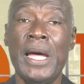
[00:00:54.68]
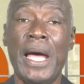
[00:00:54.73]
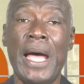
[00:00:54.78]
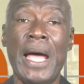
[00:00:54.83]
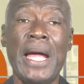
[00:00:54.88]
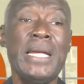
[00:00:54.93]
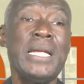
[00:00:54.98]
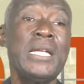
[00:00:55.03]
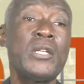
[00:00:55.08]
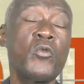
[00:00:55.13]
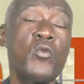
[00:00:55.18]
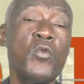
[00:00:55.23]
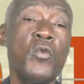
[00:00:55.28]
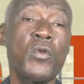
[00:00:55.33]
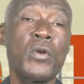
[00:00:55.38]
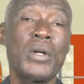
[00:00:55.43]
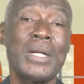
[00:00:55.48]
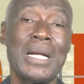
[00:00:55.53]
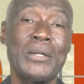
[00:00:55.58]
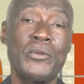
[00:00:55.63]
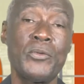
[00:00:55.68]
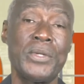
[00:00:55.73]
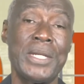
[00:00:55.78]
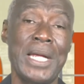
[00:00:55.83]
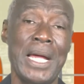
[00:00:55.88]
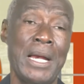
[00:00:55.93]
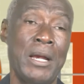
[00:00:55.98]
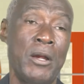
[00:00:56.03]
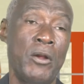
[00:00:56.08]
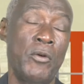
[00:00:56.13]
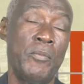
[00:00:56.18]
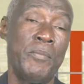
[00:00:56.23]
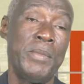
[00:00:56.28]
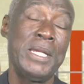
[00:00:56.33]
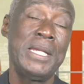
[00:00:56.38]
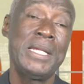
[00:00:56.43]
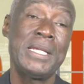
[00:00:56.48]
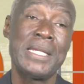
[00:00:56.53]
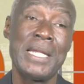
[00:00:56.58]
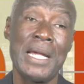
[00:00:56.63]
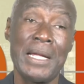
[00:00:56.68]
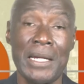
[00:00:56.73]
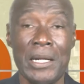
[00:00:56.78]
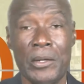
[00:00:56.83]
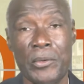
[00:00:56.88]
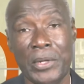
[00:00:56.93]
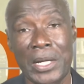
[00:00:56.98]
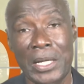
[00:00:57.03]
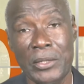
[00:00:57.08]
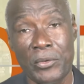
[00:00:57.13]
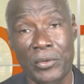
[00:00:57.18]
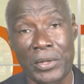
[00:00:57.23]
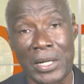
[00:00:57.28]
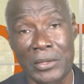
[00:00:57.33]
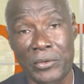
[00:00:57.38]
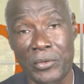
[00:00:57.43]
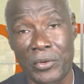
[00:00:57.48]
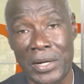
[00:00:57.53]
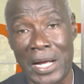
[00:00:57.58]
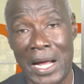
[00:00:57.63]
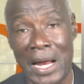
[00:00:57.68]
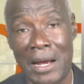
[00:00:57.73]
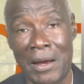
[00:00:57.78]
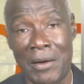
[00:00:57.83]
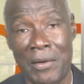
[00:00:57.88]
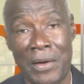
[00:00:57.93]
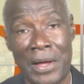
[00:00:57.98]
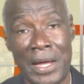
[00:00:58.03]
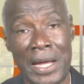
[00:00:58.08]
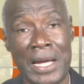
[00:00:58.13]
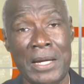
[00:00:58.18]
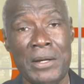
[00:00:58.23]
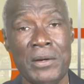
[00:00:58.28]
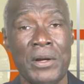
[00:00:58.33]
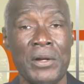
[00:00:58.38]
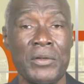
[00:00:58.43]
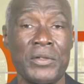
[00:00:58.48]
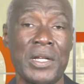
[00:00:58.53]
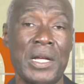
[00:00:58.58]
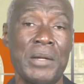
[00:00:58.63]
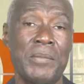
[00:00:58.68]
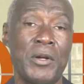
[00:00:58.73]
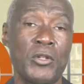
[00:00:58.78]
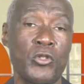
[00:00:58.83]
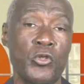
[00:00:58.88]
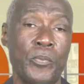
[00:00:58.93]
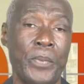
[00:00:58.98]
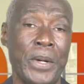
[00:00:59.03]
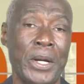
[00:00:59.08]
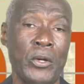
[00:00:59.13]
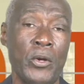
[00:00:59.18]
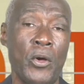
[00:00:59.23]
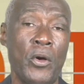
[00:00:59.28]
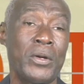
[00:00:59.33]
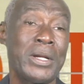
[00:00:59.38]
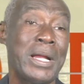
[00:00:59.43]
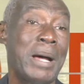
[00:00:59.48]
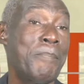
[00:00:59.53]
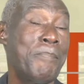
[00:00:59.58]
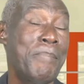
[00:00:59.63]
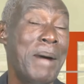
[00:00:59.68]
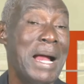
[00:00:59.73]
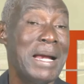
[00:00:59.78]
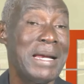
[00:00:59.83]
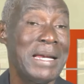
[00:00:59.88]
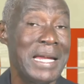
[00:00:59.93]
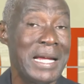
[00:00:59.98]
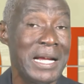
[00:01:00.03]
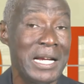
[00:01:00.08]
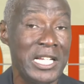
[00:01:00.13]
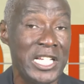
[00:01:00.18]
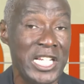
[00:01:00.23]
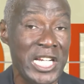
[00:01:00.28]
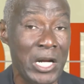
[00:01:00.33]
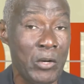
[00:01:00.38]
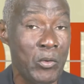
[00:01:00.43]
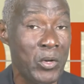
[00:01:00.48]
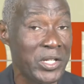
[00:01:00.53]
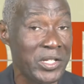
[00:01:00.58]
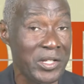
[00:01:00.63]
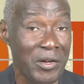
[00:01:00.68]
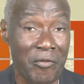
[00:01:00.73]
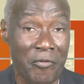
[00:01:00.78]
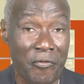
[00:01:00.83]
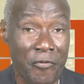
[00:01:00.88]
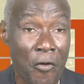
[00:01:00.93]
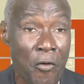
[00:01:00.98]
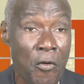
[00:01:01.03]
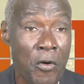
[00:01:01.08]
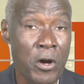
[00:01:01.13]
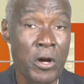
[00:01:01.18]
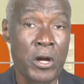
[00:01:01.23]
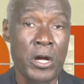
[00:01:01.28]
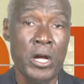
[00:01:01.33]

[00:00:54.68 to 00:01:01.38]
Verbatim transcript: Un discours que la tutelle, ministère de l'Éducation nationale et de l'enseignement supérieur n'a pas négligé, loin sans faux,